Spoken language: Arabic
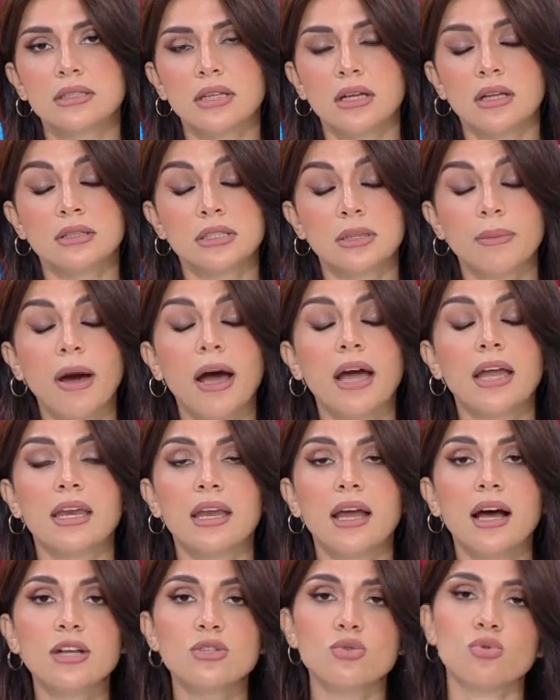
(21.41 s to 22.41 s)
انتباه
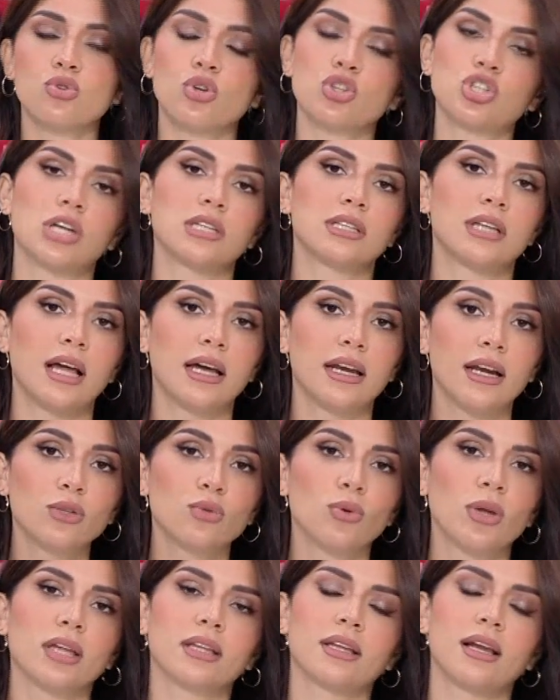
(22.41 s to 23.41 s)
الناس وزوجها طلع رد
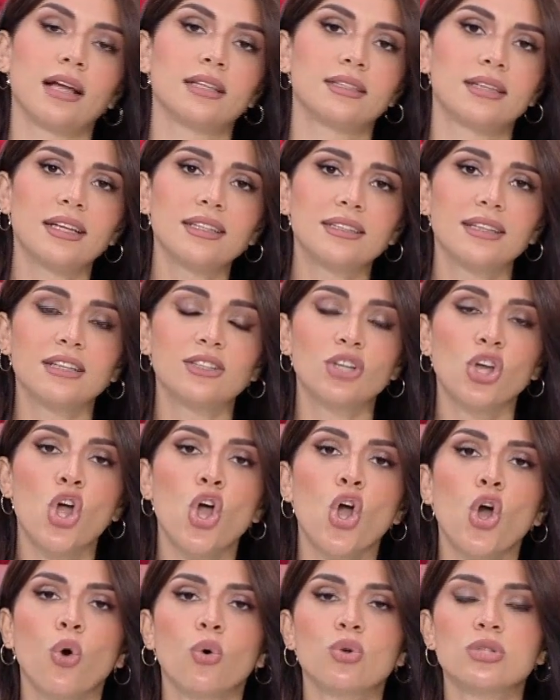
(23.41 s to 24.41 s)
وهي طلعت ردت
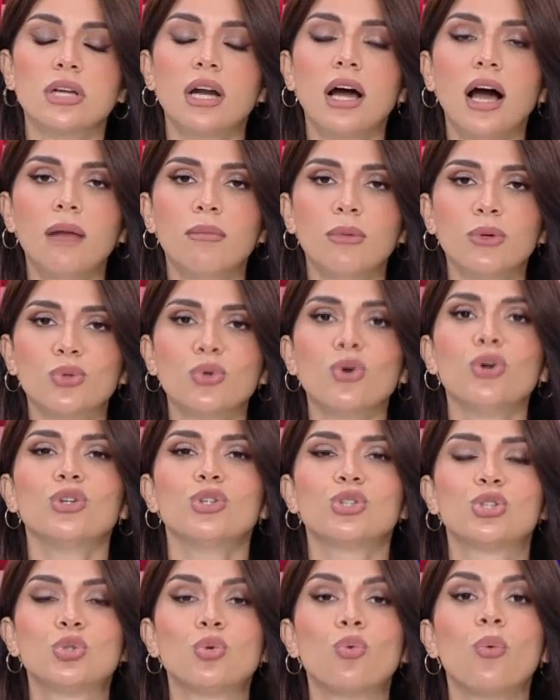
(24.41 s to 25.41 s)
وصراحة الموضوع
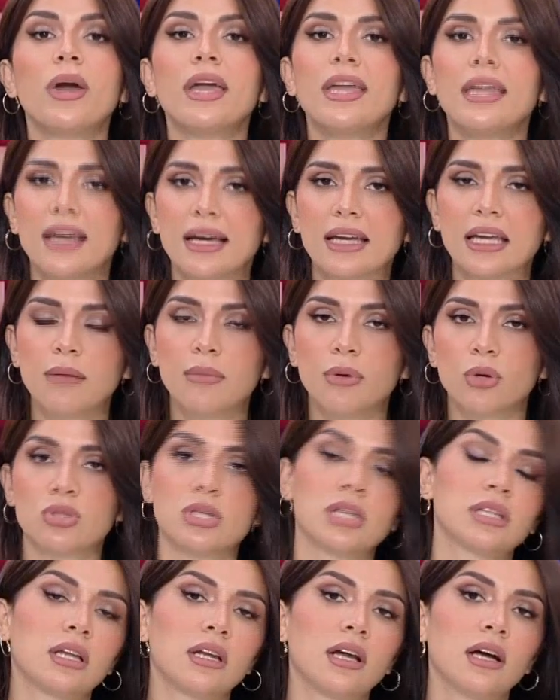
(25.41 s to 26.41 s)
شوية كبر
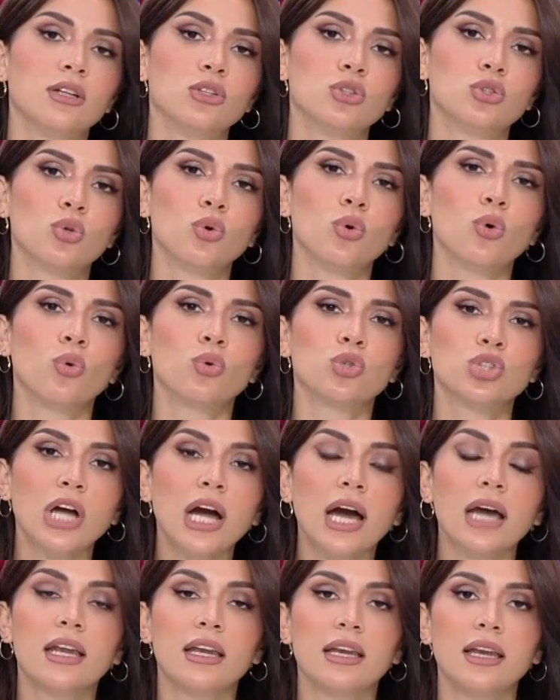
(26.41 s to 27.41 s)
وزاد عن حده
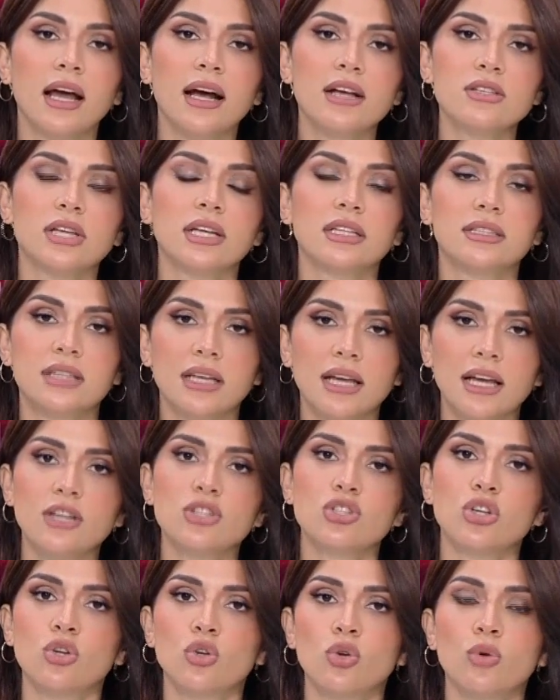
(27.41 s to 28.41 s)
وشغل الناس قد
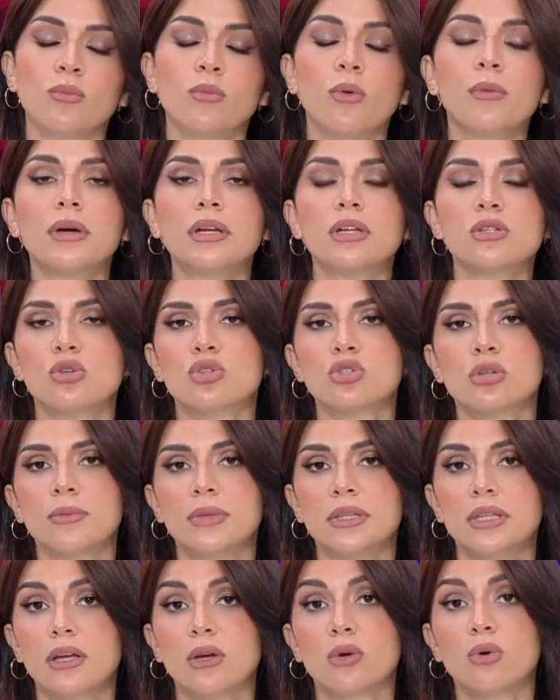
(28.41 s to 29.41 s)
إيش إنه ممكن السوشيال
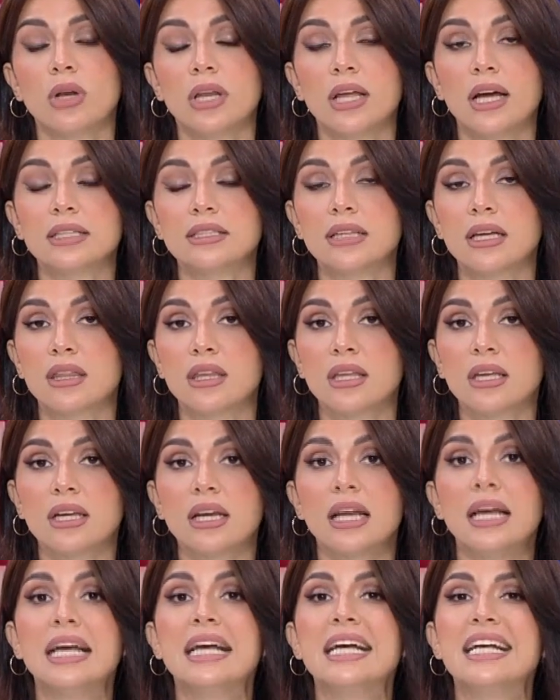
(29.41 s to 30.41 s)
ميديا يكون لها تأثير تاثير
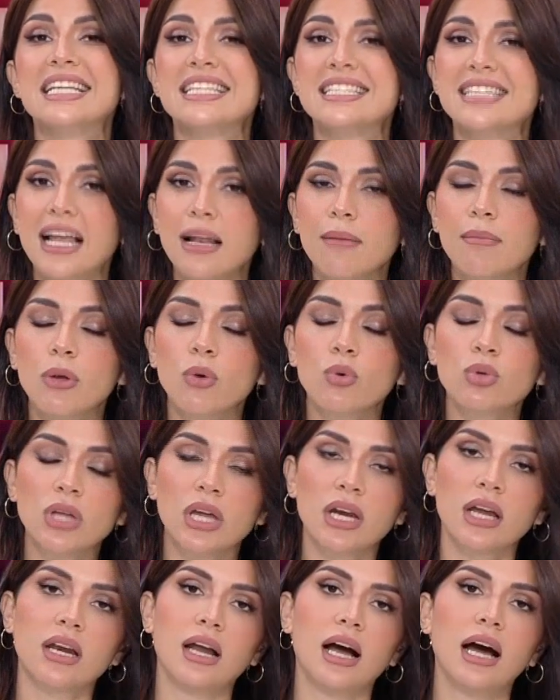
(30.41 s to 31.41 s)
سلبي
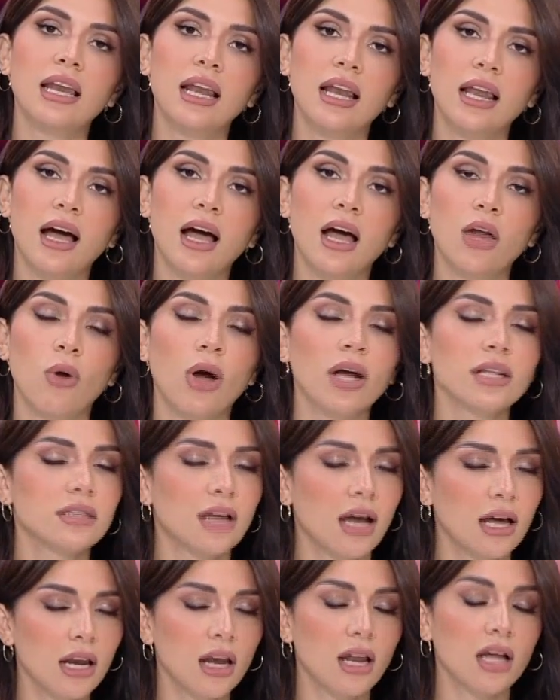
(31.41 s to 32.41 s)
وضرر على الاهل وحتى
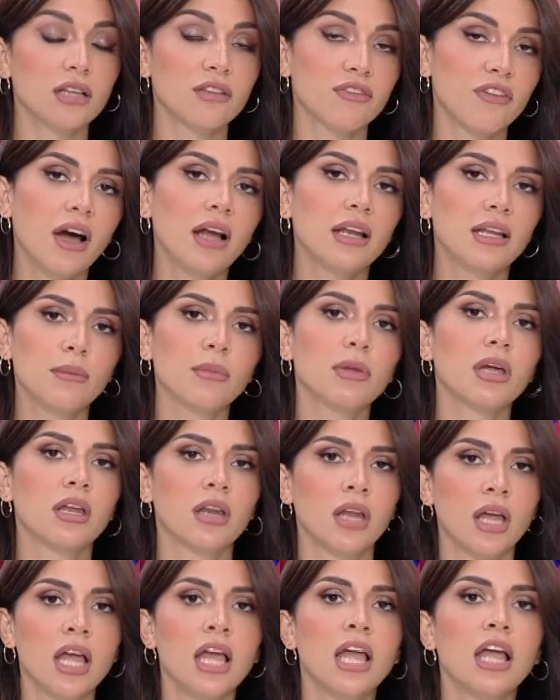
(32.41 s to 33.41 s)
على الاطفال يمكن
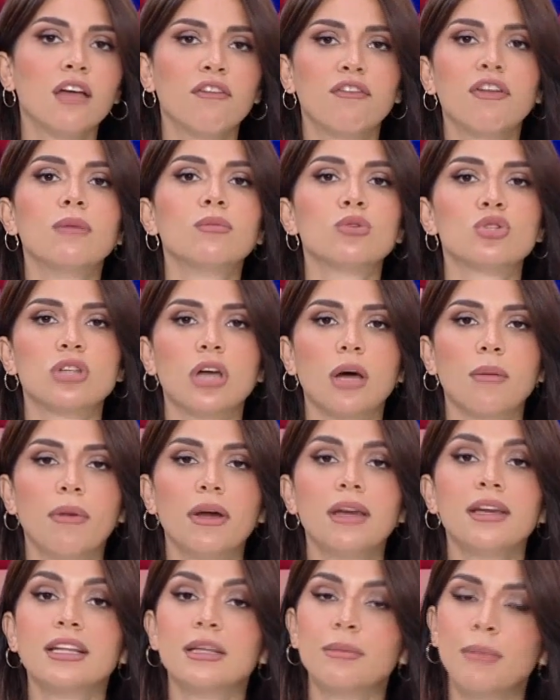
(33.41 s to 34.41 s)
في المستقبل
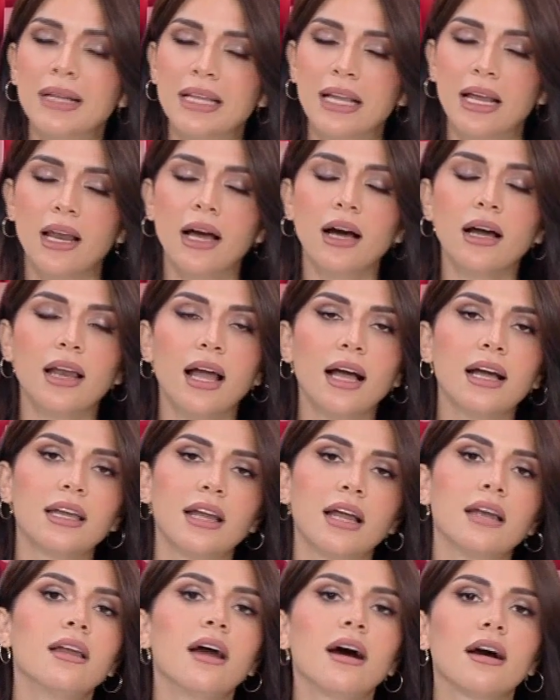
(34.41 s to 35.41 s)
نتمنى لا لكن
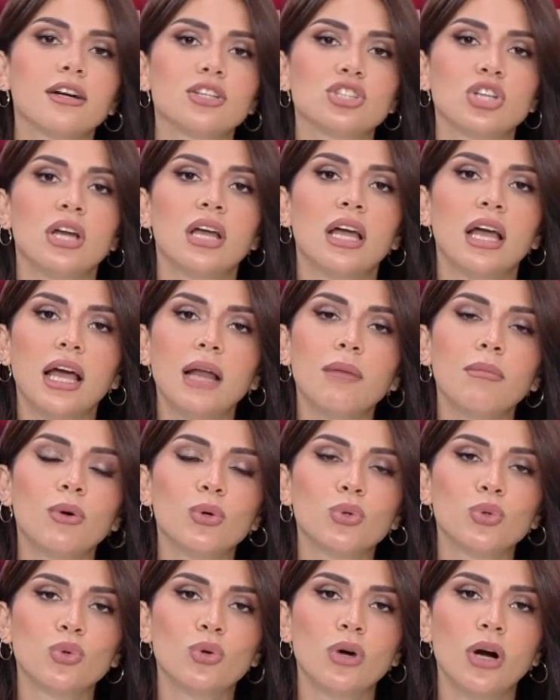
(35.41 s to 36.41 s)
حنناقش
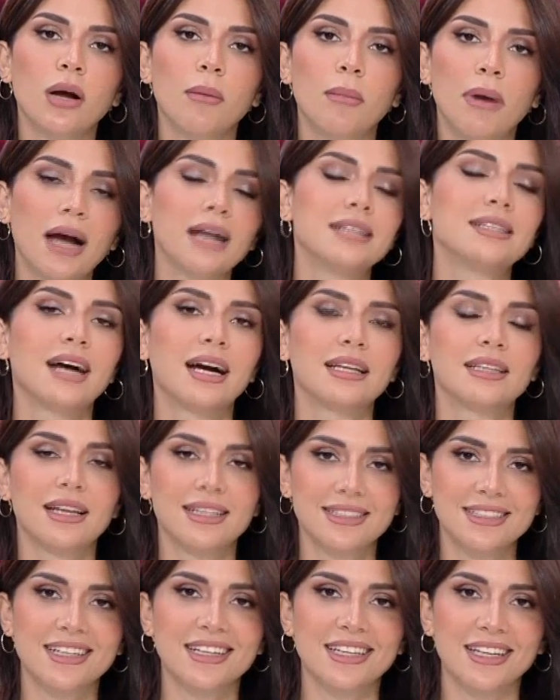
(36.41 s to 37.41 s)
الموضوع بعد هذا
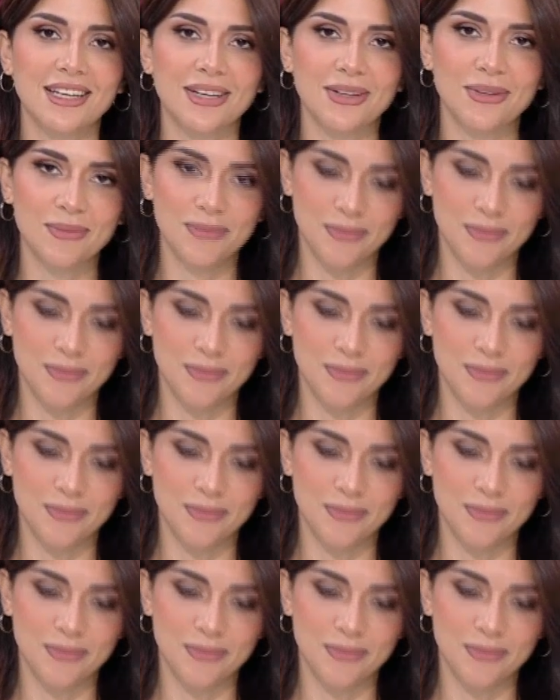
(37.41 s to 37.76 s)
التقرير